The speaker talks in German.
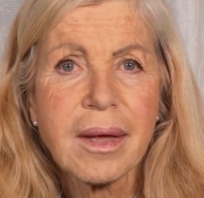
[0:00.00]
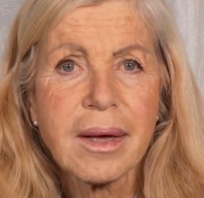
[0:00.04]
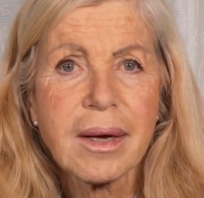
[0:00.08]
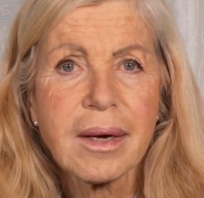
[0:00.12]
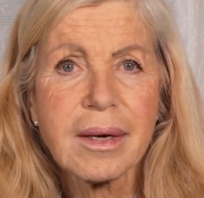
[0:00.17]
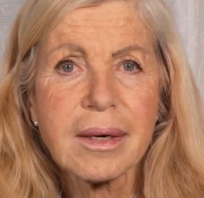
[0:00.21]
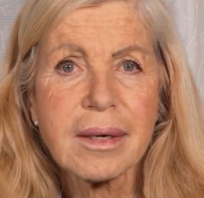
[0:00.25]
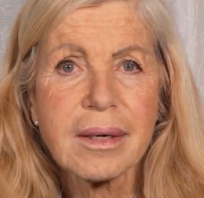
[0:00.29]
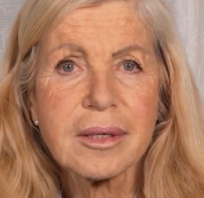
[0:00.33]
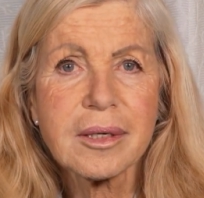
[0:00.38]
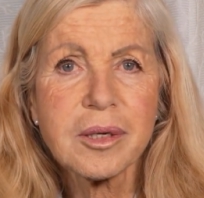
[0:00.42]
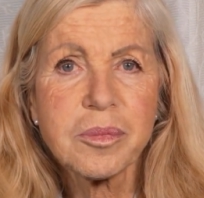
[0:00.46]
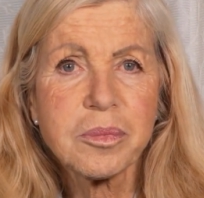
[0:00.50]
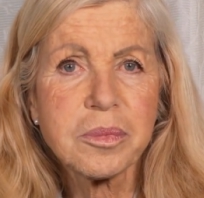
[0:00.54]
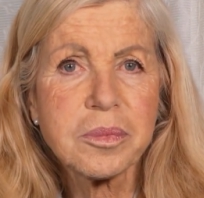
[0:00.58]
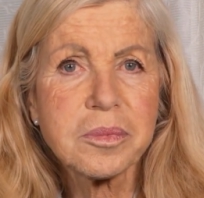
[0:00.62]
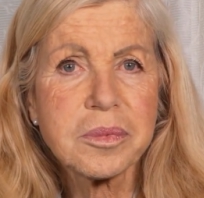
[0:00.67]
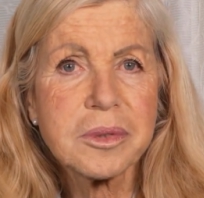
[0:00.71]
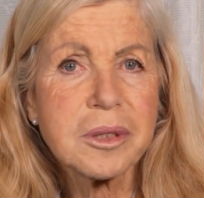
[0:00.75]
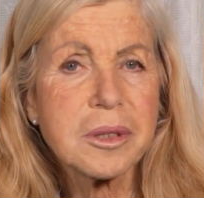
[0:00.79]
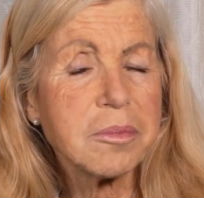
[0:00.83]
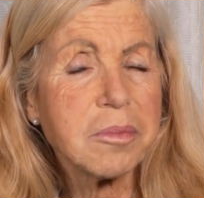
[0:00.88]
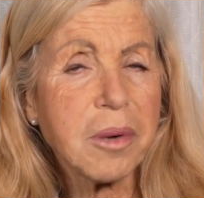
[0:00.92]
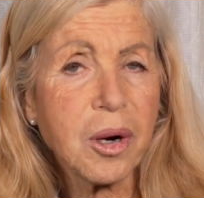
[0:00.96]
Äh, die,
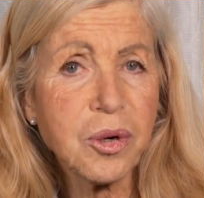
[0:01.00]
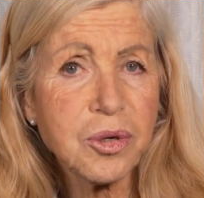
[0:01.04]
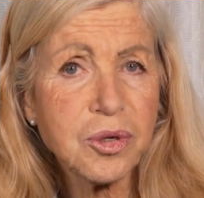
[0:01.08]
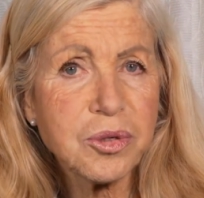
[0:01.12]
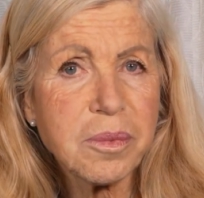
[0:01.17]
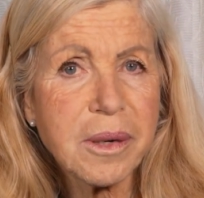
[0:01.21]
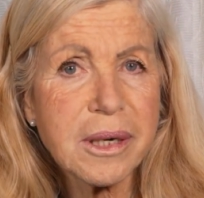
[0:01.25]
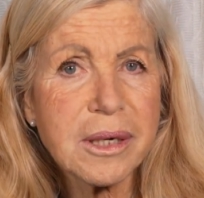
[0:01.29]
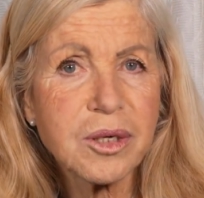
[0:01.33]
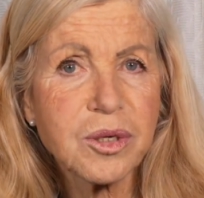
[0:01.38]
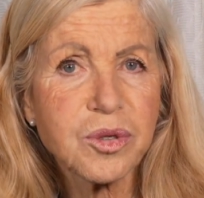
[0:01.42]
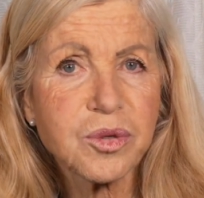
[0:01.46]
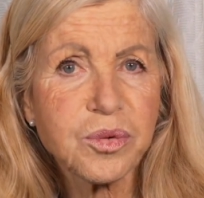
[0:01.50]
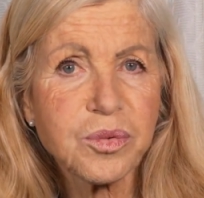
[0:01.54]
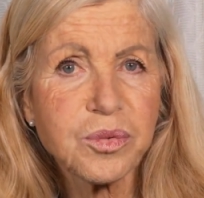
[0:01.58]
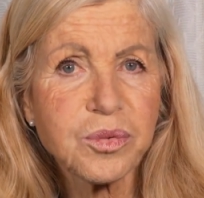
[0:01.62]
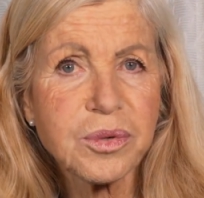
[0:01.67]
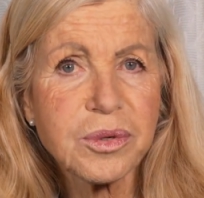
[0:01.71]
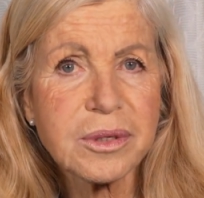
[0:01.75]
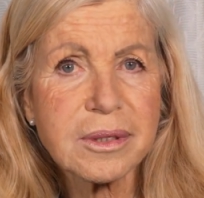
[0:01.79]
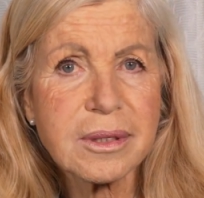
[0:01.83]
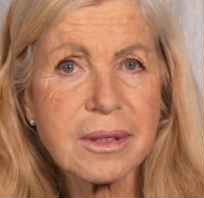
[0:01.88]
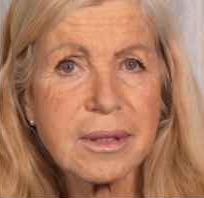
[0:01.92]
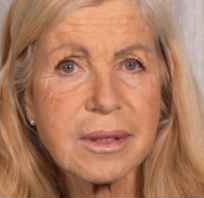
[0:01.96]
die
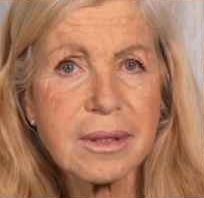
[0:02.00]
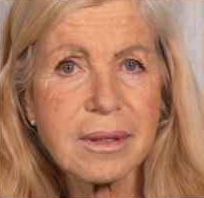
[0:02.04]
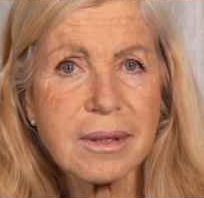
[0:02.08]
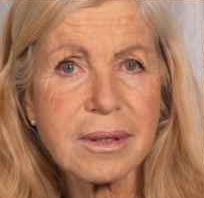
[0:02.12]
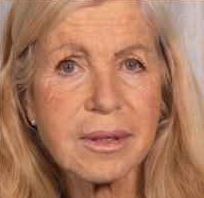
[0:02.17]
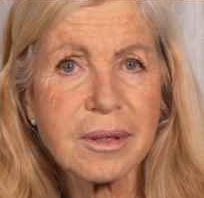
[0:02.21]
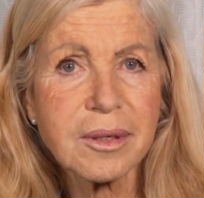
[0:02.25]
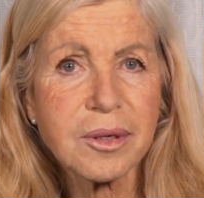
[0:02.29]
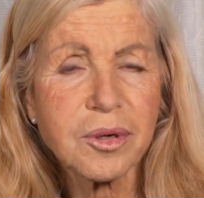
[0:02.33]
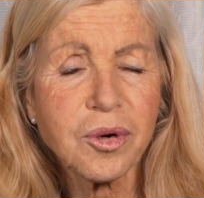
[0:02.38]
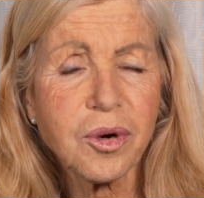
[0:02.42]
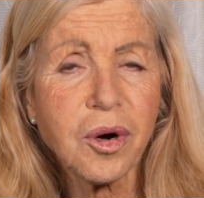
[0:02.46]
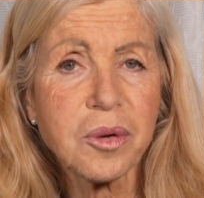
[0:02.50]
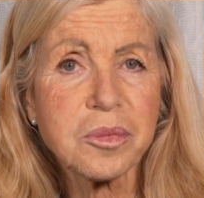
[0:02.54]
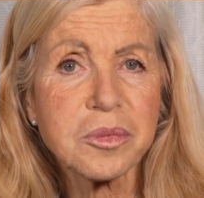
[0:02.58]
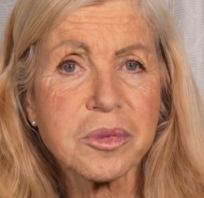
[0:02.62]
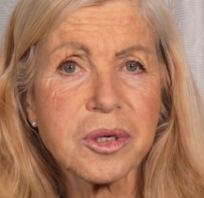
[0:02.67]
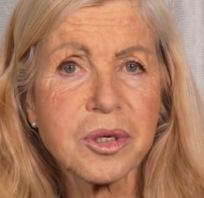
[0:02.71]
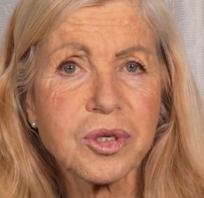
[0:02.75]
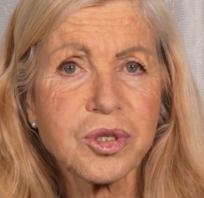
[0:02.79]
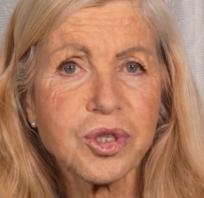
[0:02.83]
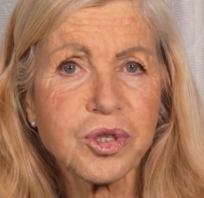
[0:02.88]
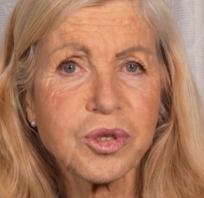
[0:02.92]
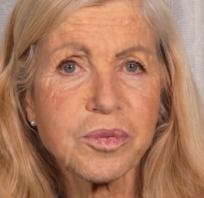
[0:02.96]
Bauchspeicheldrüse äh, kommt
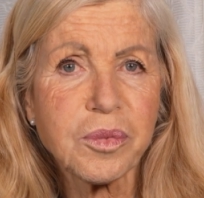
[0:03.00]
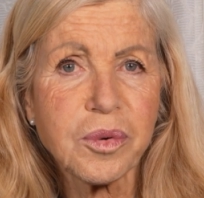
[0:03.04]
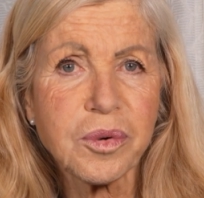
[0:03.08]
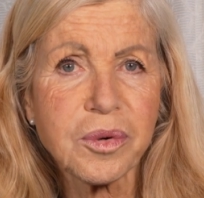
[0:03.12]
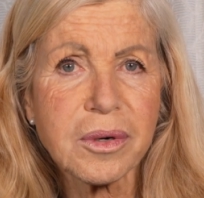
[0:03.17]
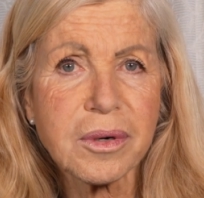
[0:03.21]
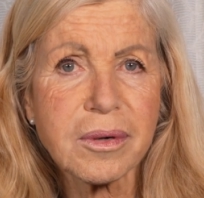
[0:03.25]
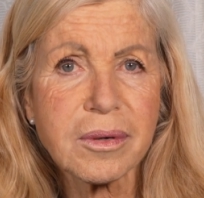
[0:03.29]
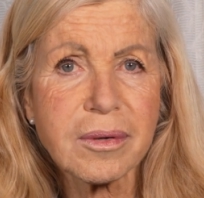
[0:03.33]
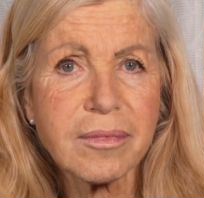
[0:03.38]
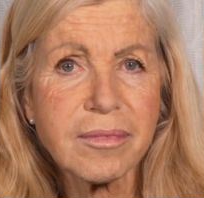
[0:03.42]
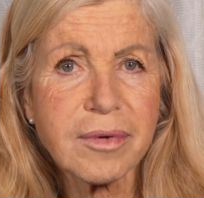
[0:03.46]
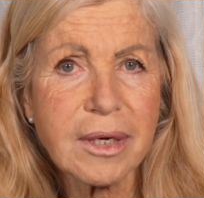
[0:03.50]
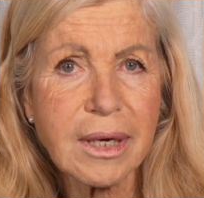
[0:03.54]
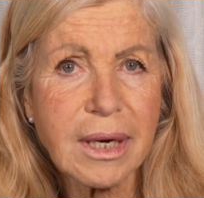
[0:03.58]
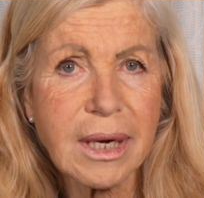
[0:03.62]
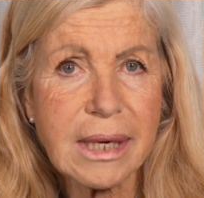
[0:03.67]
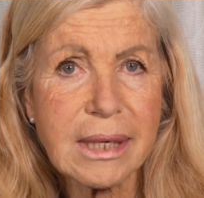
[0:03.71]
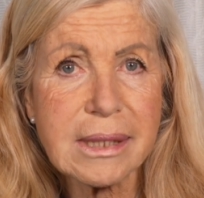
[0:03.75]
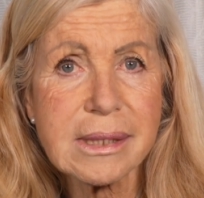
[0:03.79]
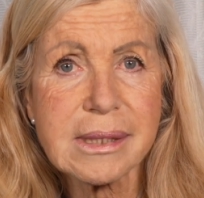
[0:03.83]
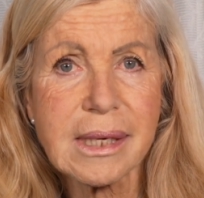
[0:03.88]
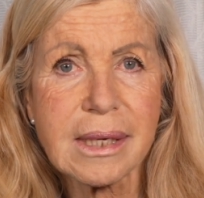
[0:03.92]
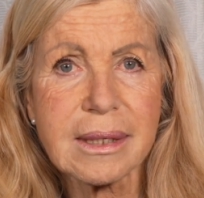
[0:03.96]
in Schwung und wird
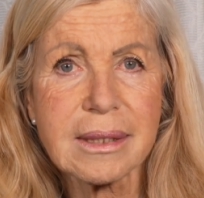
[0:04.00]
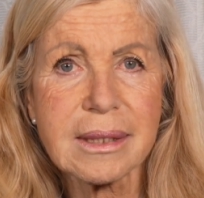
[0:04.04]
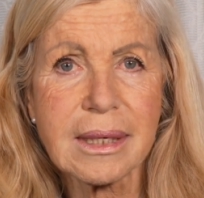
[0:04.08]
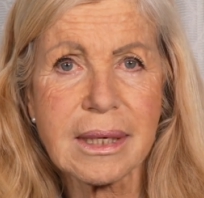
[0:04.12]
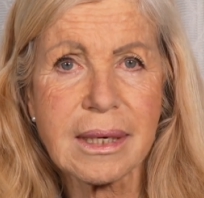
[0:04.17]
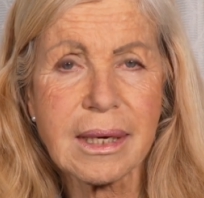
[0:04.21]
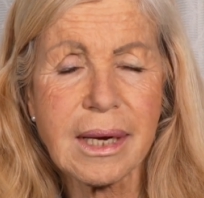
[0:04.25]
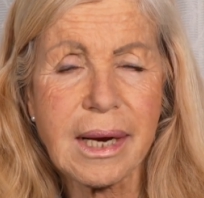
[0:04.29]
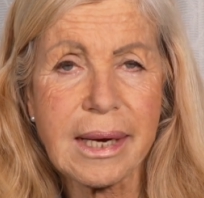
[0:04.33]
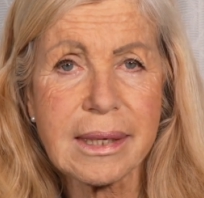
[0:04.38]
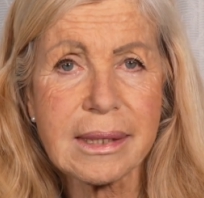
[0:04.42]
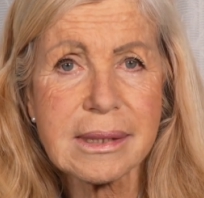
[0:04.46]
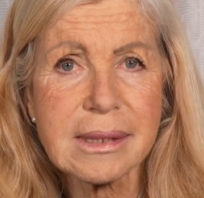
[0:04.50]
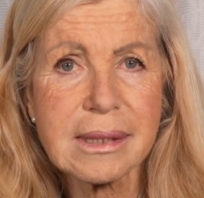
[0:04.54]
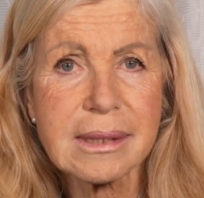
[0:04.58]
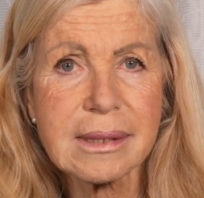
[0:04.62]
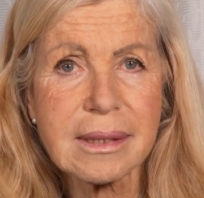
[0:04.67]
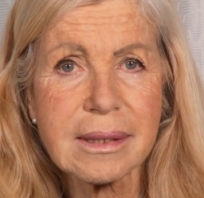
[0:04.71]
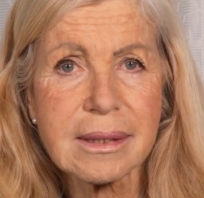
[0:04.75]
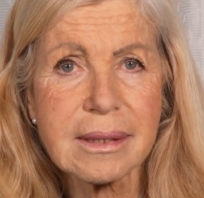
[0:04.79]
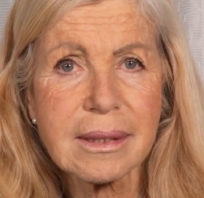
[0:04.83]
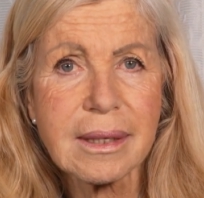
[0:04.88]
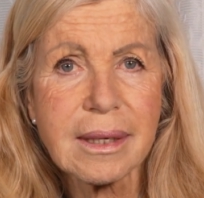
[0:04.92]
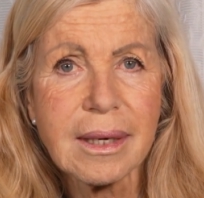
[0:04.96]
gleichzeitig
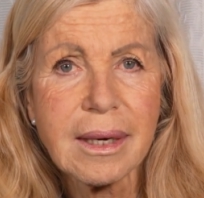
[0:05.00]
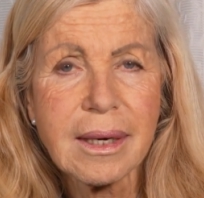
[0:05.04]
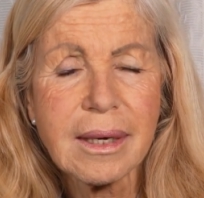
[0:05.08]
entlastet.